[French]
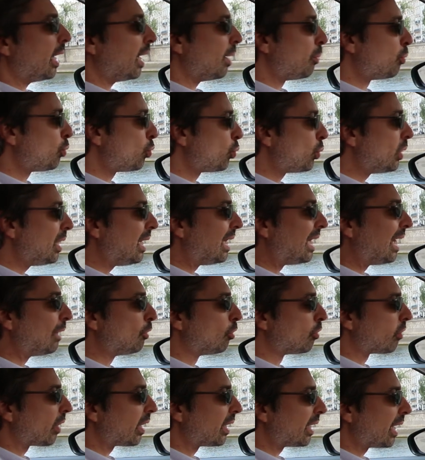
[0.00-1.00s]
et puis
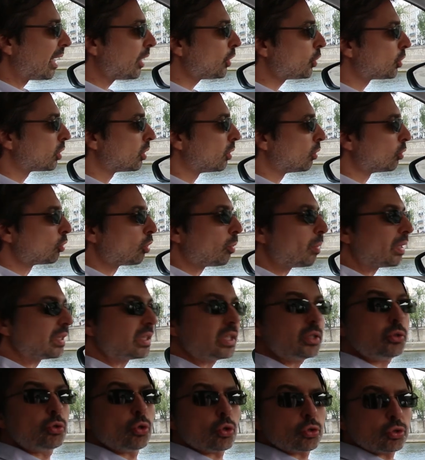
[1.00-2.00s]
l'aide au freinage
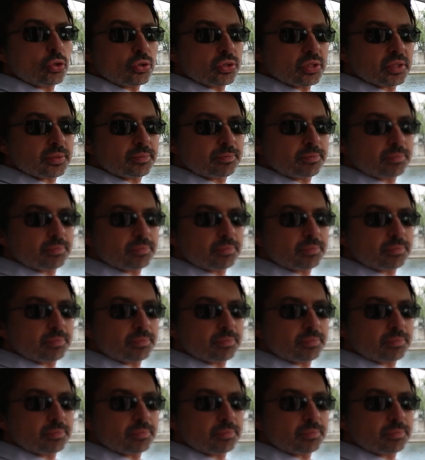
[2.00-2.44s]
automatique d'urgence.